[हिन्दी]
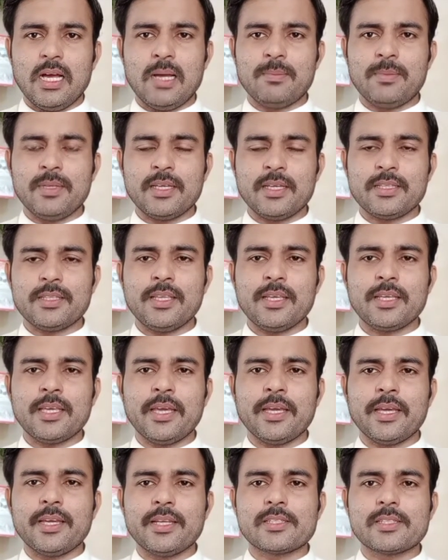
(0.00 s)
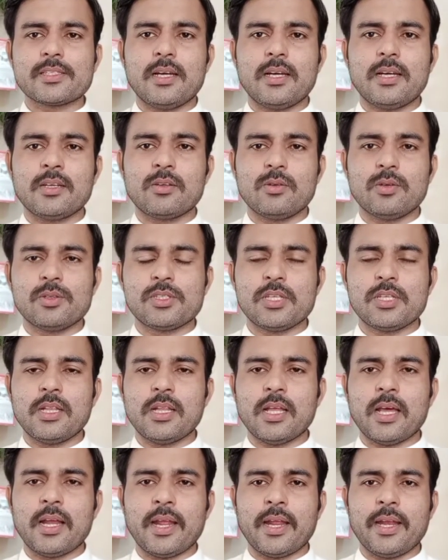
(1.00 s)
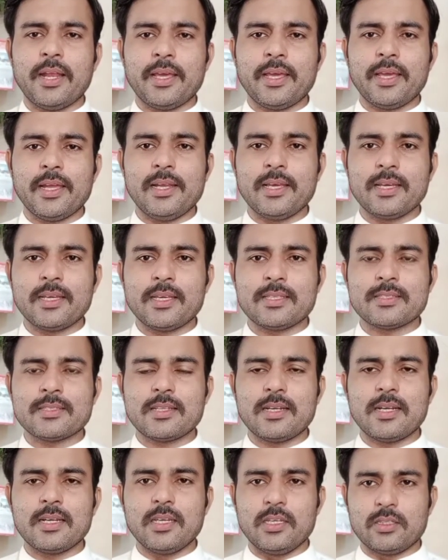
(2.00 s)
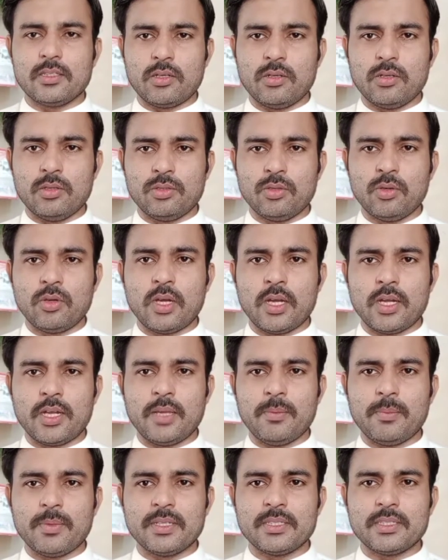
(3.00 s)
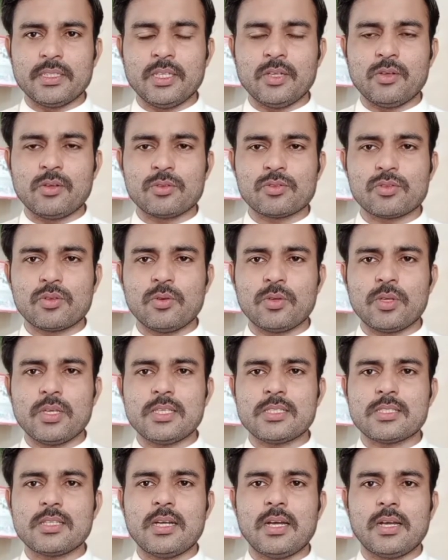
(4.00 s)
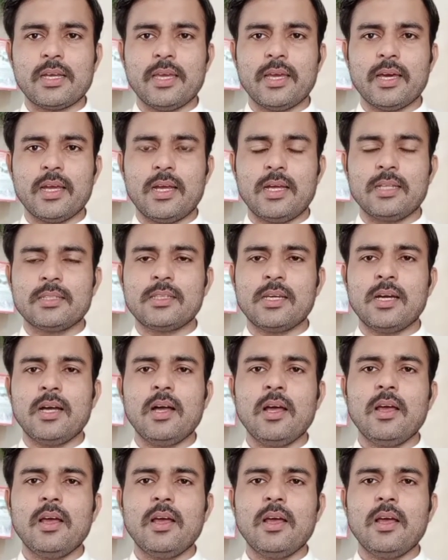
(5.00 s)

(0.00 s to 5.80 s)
आप देखते हैं कि एक इंसान को ज़िंदा रहने के लिए किस तरह की दो करनी पड़ती है और उसको किस तरह के हालात का